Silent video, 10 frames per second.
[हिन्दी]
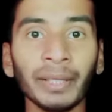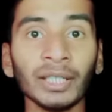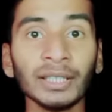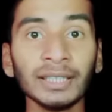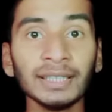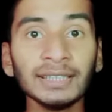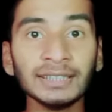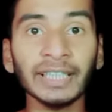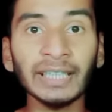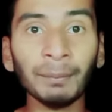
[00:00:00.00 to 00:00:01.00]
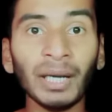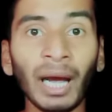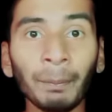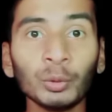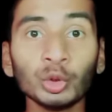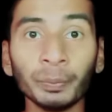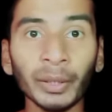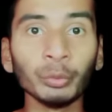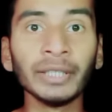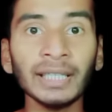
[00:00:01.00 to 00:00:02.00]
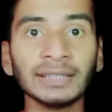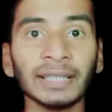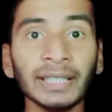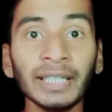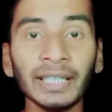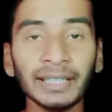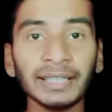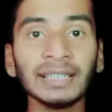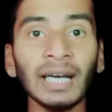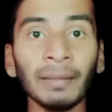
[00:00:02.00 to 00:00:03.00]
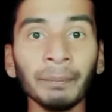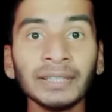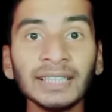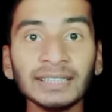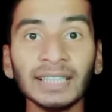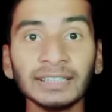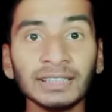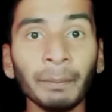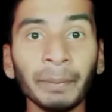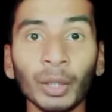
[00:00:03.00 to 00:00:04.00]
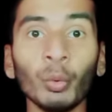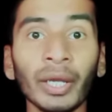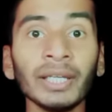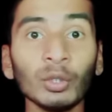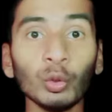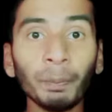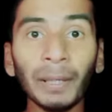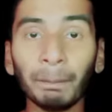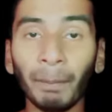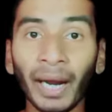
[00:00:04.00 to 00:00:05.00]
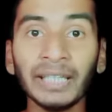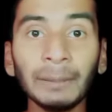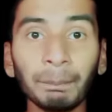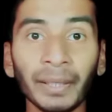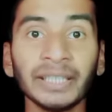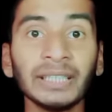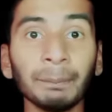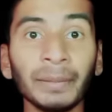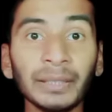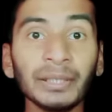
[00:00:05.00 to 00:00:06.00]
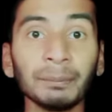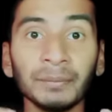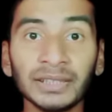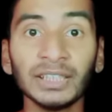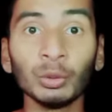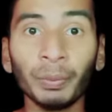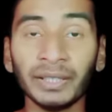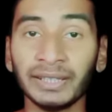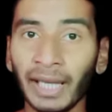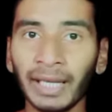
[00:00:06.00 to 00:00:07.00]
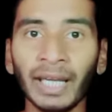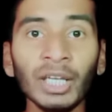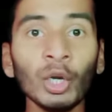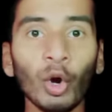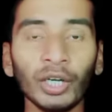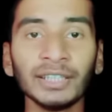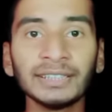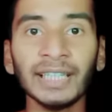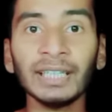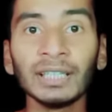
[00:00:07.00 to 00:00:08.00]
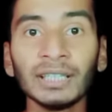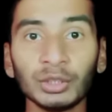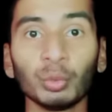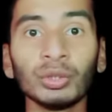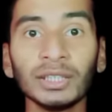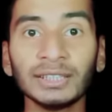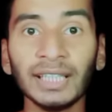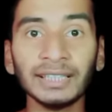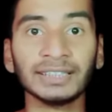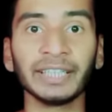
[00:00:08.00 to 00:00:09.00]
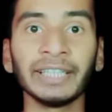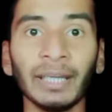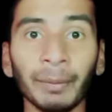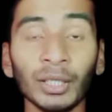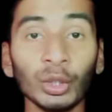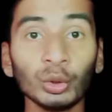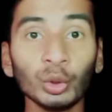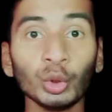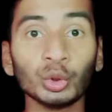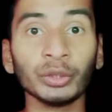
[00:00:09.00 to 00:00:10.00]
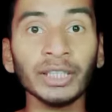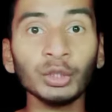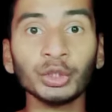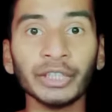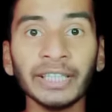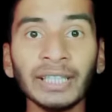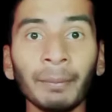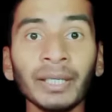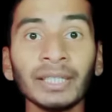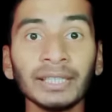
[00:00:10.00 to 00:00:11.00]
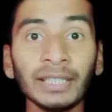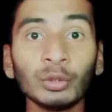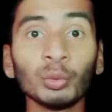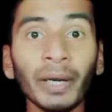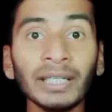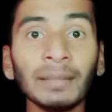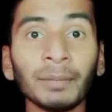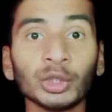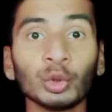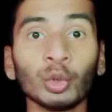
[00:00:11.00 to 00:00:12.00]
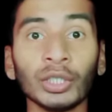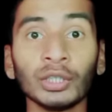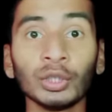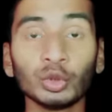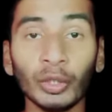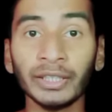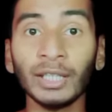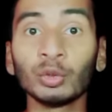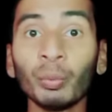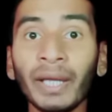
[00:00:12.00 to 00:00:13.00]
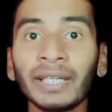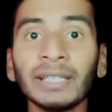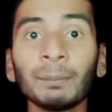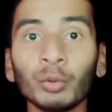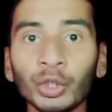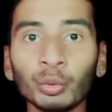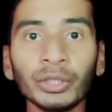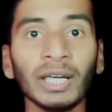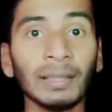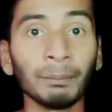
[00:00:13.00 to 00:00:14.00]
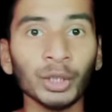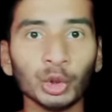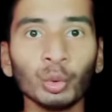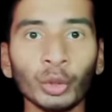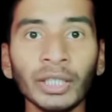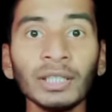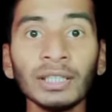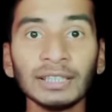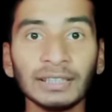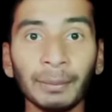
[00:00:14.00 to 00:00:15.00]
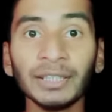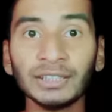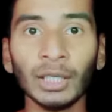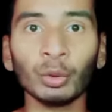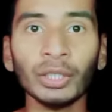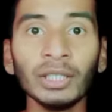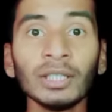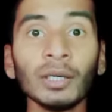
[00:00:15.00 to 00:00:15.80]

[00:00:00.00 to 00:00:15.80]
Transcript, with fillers: में इस स्टेडियम का आप कुछ व्यू देख सकते कितना अमेजिंग सा इसका व्यू है ऊपर पानी पानी है बड़ी बड़ी मछली ऊपर तैयार है और नीचे एक सुंदर एक स्टेडियम है तो दोस्तों ये जो स्टेडियम है ये दुबई के मशहूर होटल सॉरी यार दुबई के नहीं पूरी दुनिया का मशहूर होटल सेवन स्टार होटल